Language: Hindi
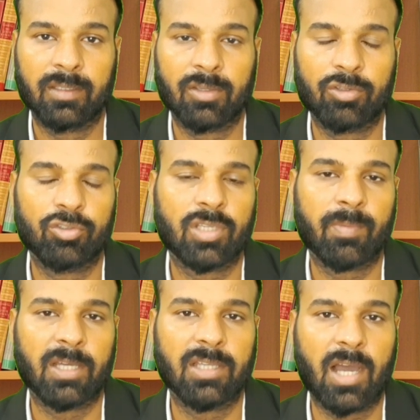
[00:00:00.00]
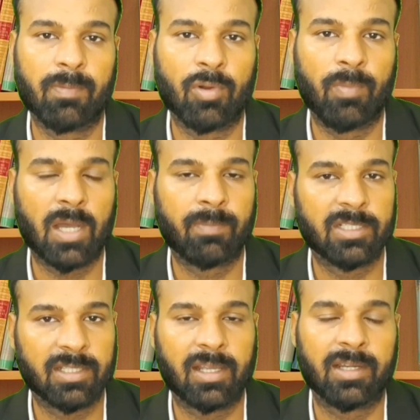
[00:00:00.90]
क्योंकि उसके बाद आपको बार बार
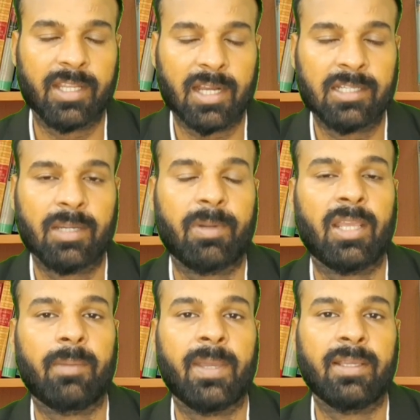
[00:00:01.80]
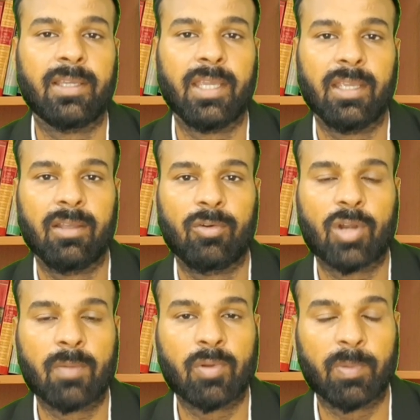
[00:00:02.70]
चक्कर नहीं काटने पड़ेंगे बैंक के और
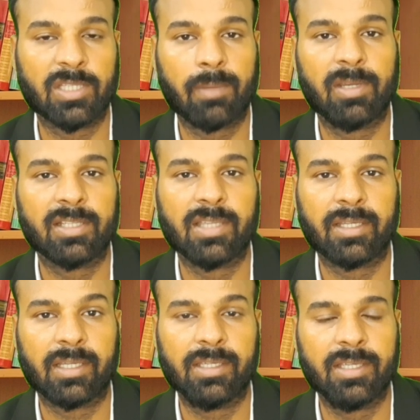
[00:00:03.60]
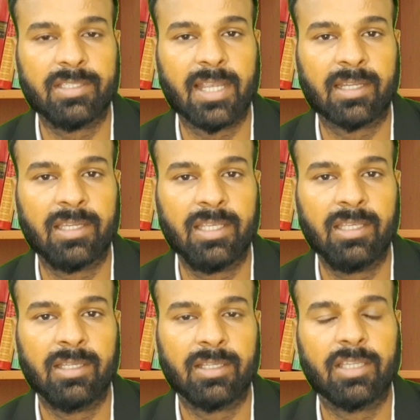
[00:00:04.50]
आपको पता भी लग जाएगा कि एग्जैक्टली
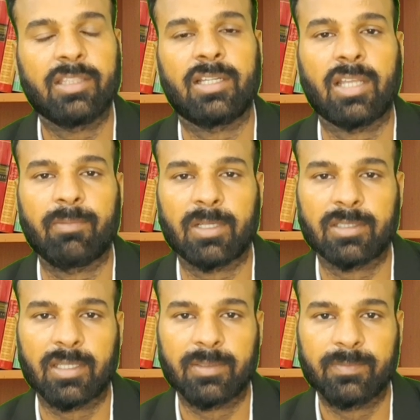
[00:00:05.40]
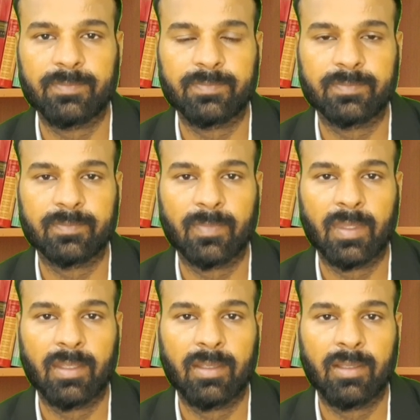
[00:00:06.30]
कितना टाइम लगता है
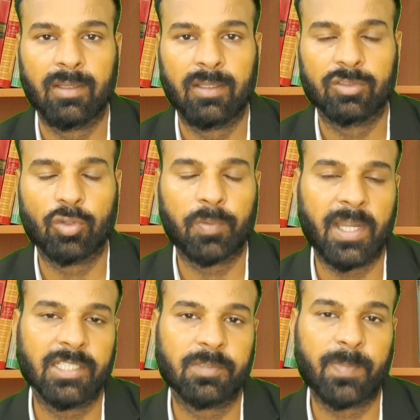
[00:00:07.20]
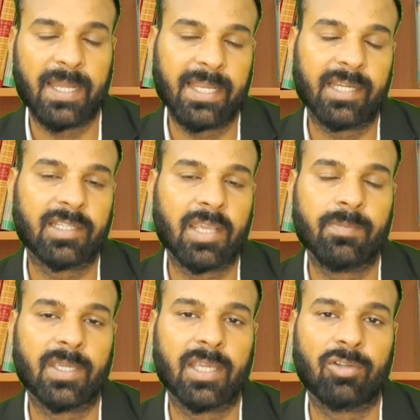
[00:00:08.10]
सो so फ्रेंड्स पहले के टाइम
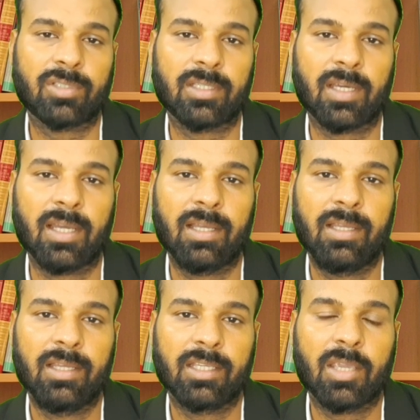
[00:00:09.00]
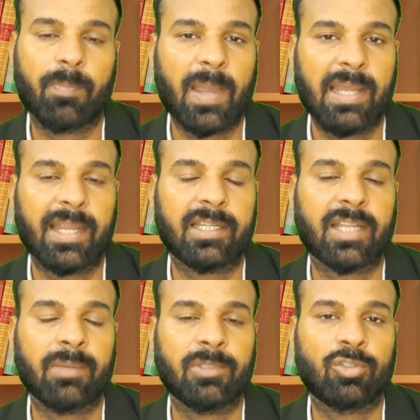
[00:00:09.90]
में क्या होता था कि पहले के
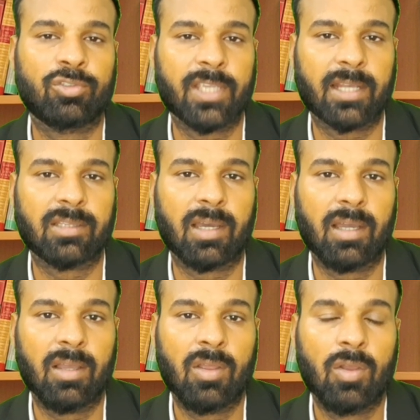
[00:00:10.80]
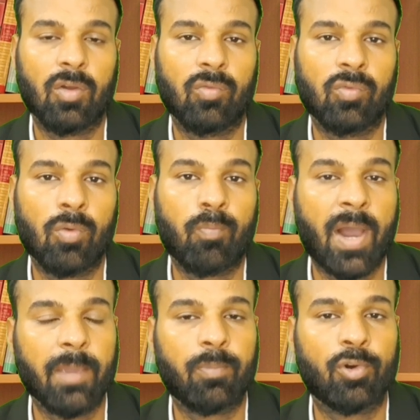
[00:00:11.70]
टाइम में जो चेक था वो
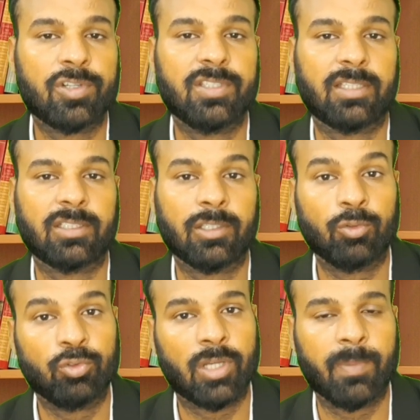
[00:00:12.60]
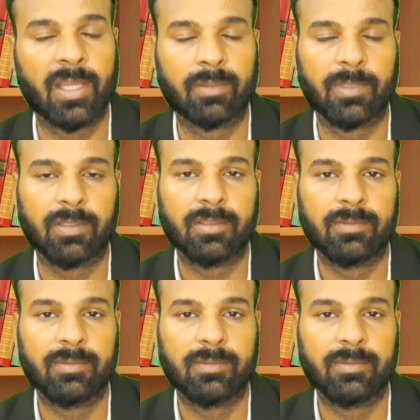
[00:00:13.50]
बाय पोस्ट जाता था दूसरे बैंक में